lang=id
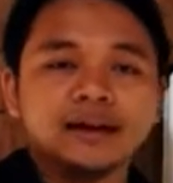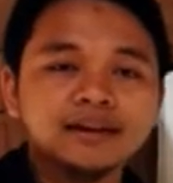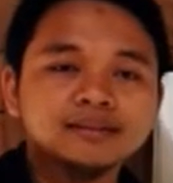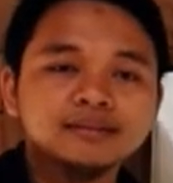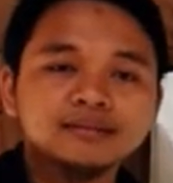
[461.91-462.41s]

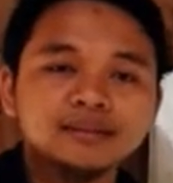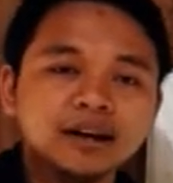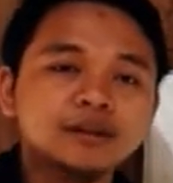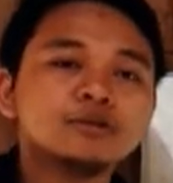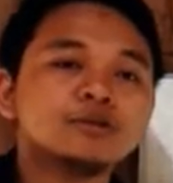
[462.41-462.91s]
eh
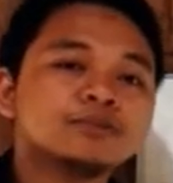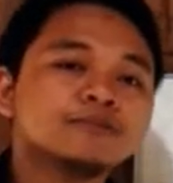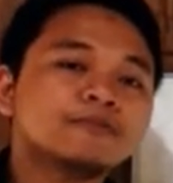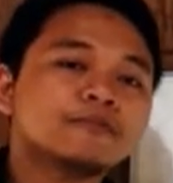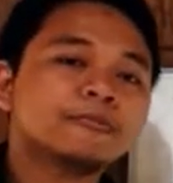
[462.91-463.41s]
tenang dulu
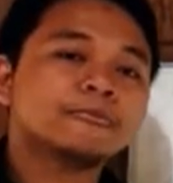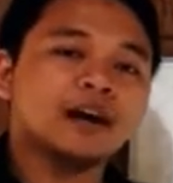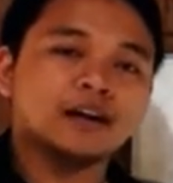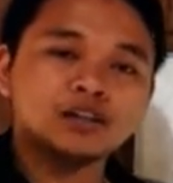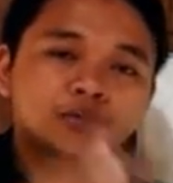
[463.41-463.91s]

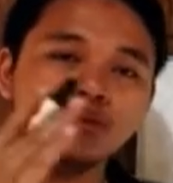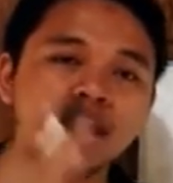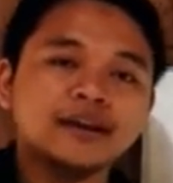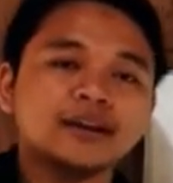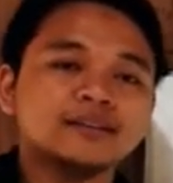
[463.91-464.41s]
ada
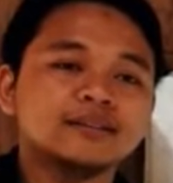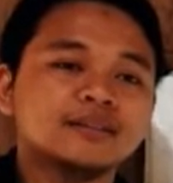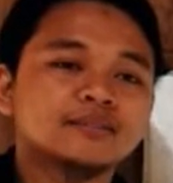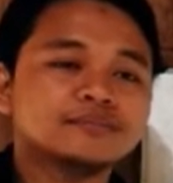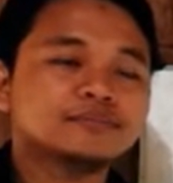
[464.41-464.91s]
sebuah ayat gitu ya